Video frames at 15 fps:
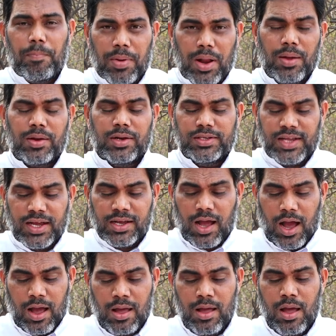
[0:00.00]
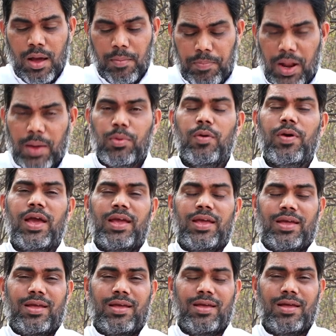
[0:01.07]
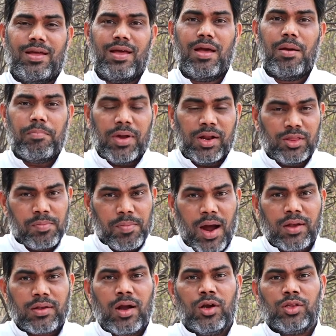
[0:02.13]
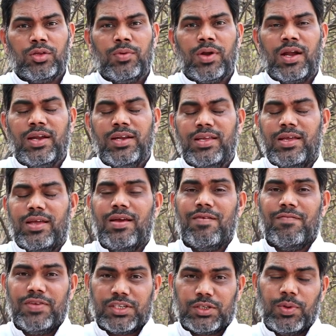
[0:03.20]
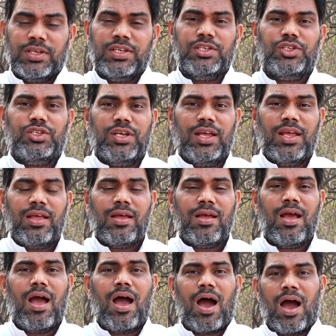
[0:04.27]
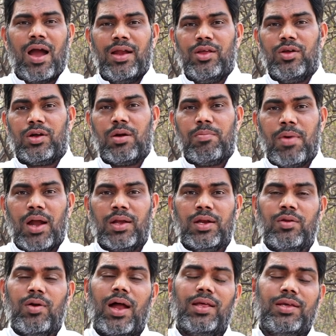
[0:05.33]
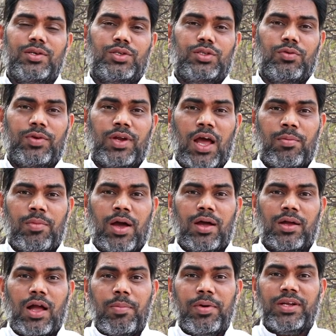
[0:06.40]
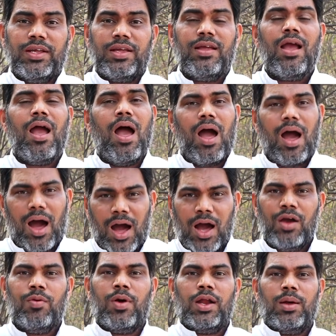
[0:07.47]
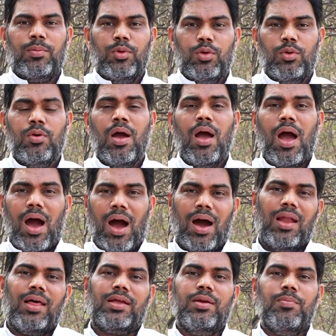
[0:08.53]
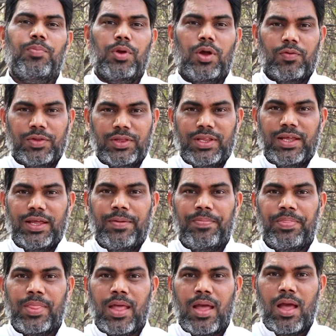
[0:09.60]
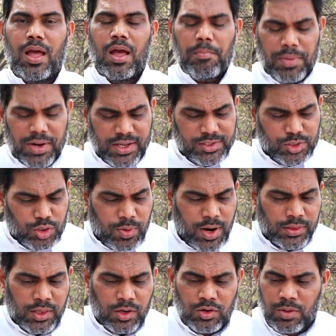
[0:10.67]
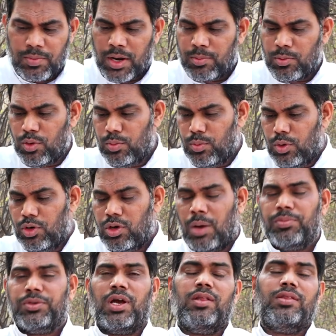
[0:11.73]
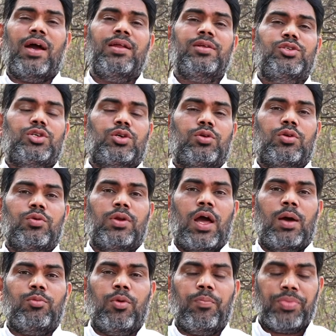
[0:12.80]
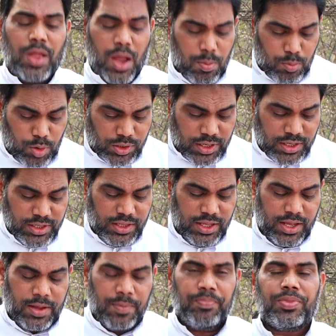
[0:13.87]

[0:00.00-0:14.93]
ప్ర నిజంగా ప్రభువే మనతో మాట్లాడుతూ ఉన్నాడని విశ్వసించి ఆయన యొక్క మాటను ఆలకిస్తూ ఉన్నామా కాబట్టి ఆహ్వానము ఆలకింపులో ఉంది మరి ఈ సువార్త నుండి మనము మూడు అంశాలు ధ్యానించుకుంటూ ఉన్నాము మొదటిది